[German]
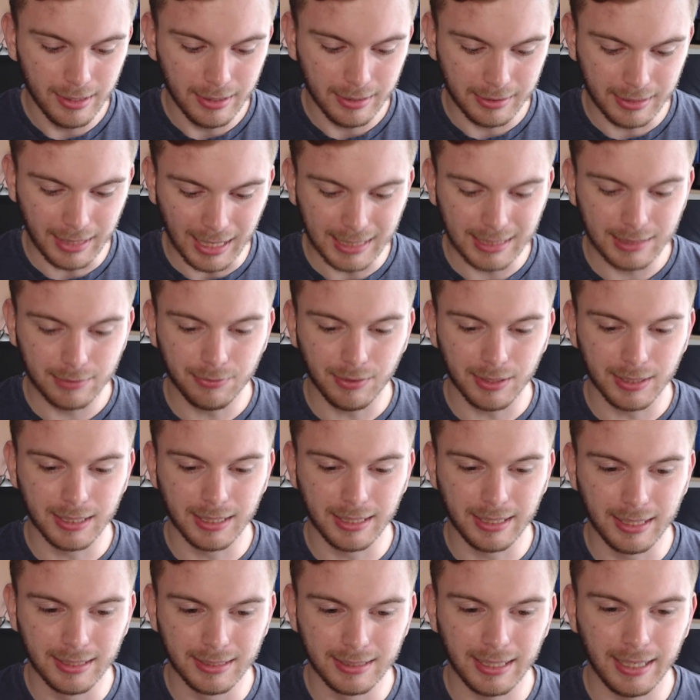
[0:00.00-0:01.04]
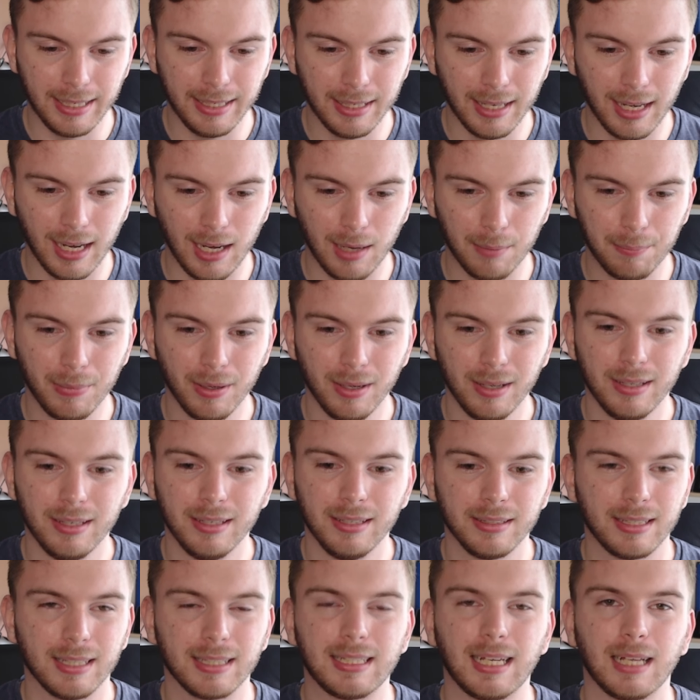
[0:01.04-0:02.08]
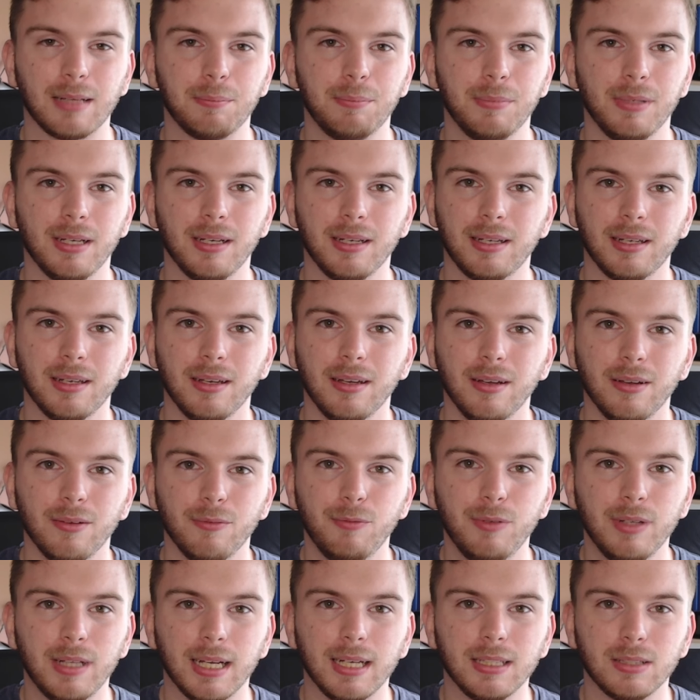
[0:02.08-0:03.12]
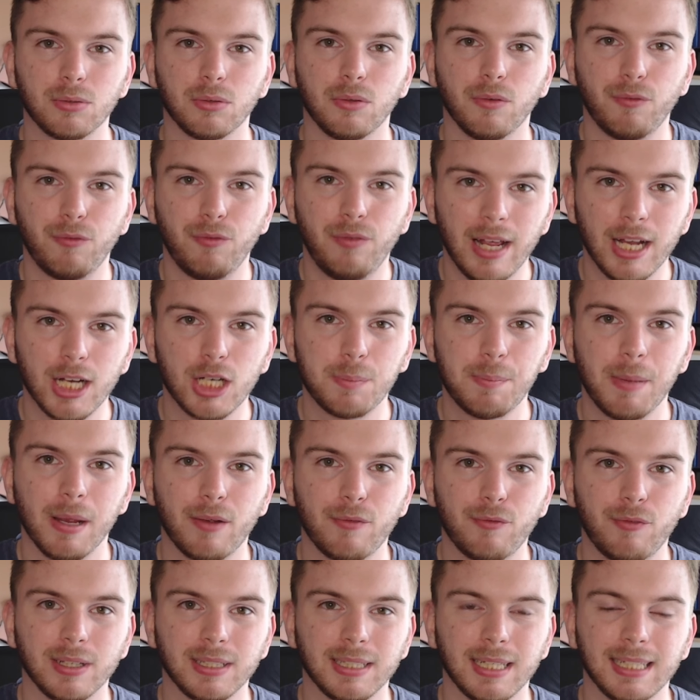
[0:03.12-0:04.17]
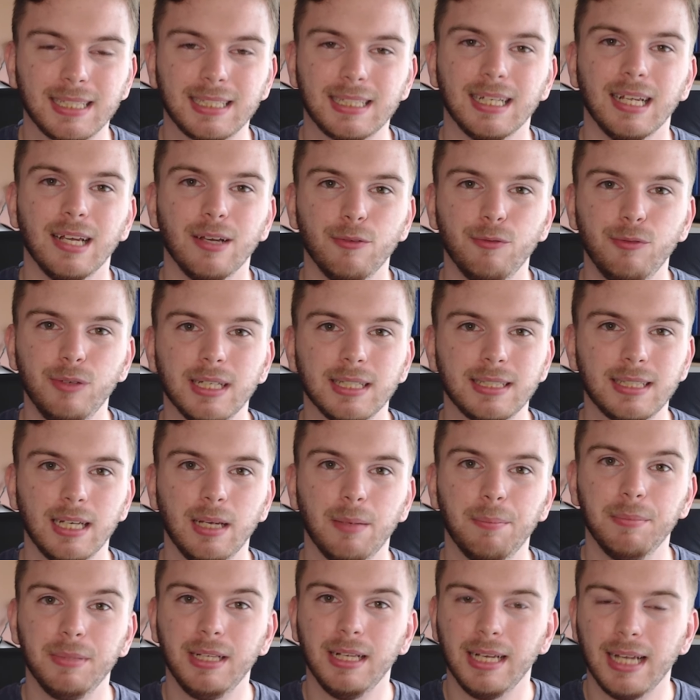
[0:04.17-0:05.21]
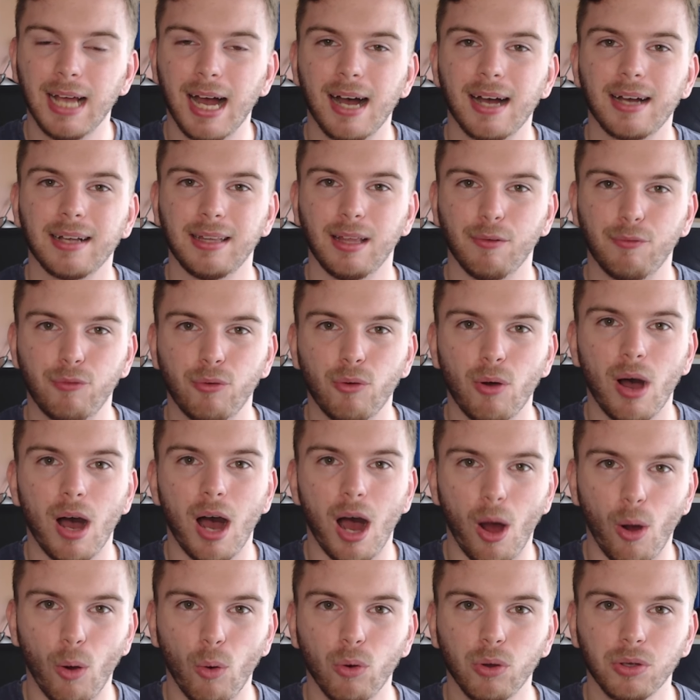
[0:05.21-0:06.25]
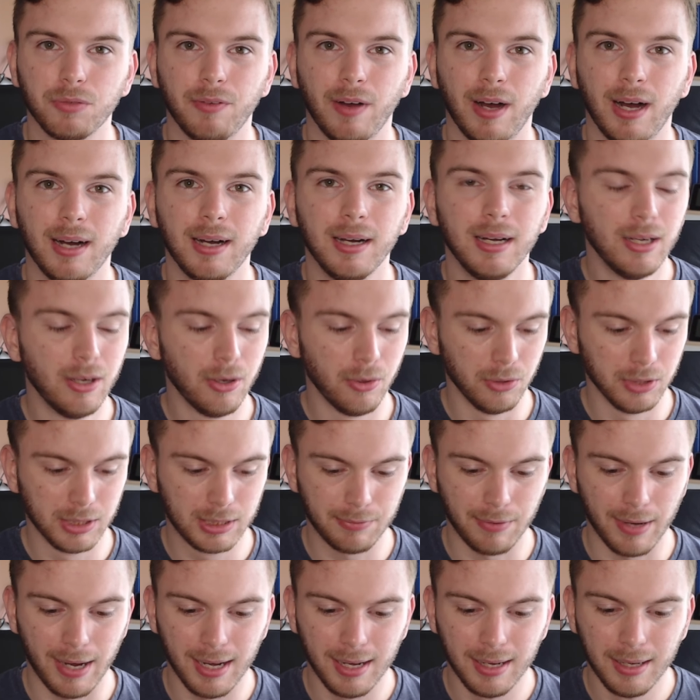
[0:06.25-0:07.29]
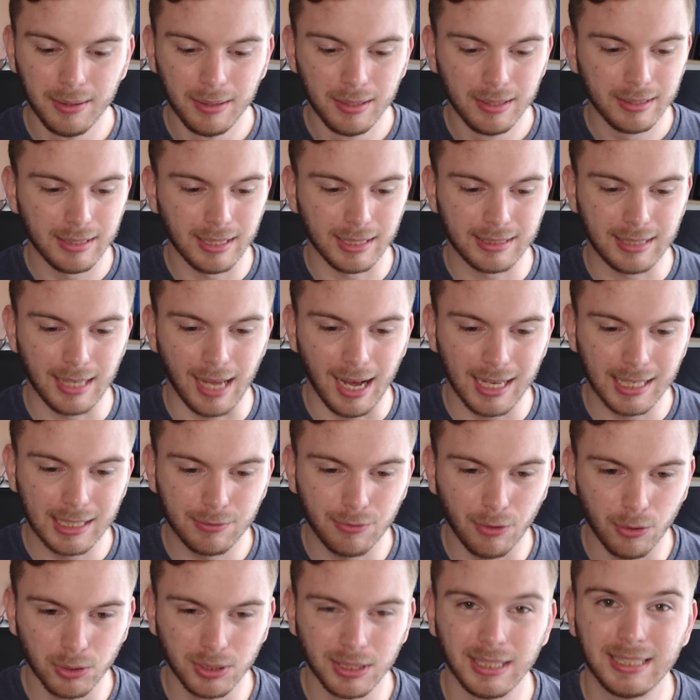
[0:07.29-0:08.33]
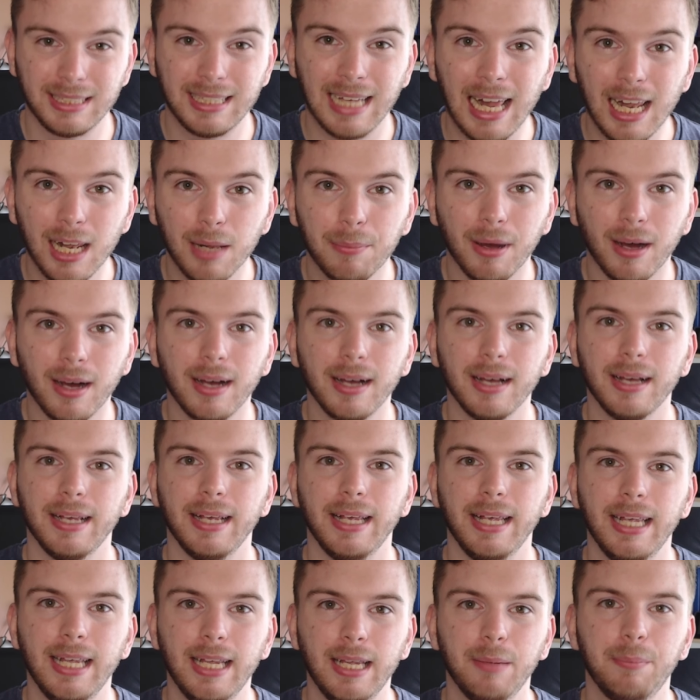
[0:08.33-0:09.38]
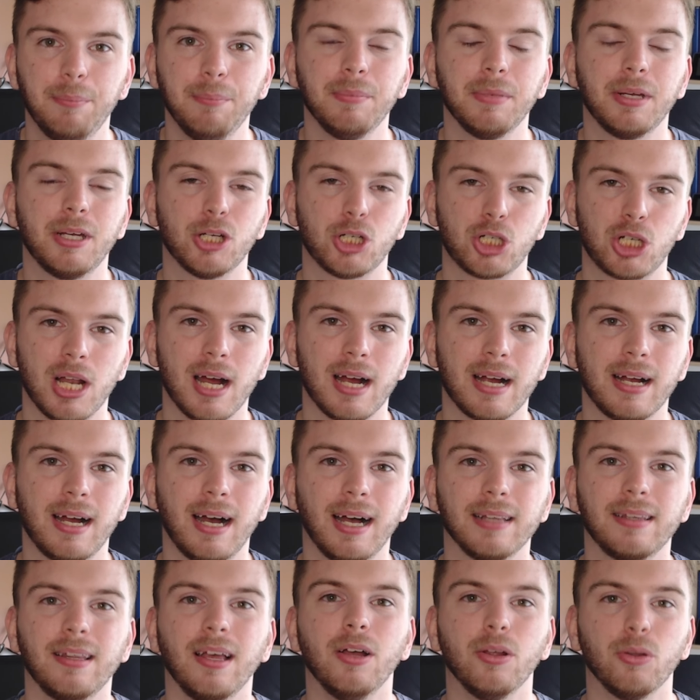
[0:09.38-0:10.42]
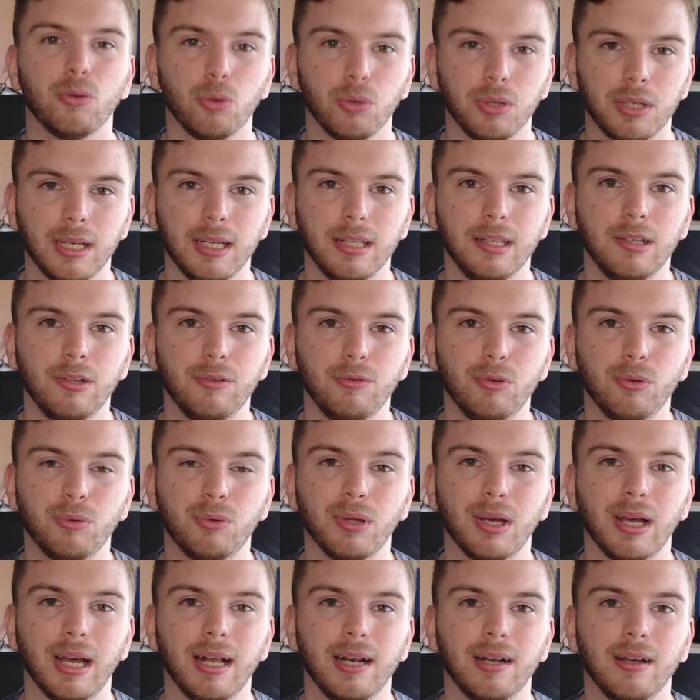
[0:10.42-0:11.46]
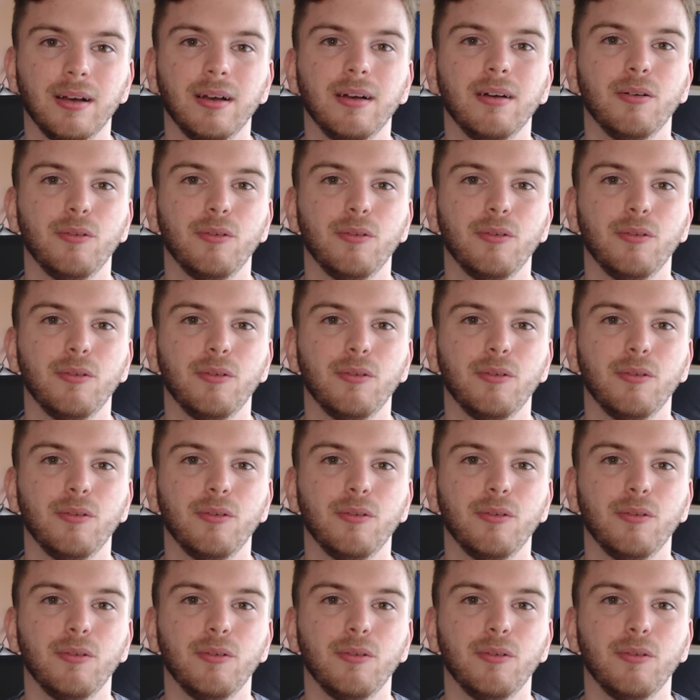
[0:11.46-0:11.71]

das, was ich gesehen habe, das hat mich wieder in so ein Flashback versetzt, wie es eben die Jahre davor auch war. Und zwar, dass der HSV sich selber eben geschlagen hat durch individuelle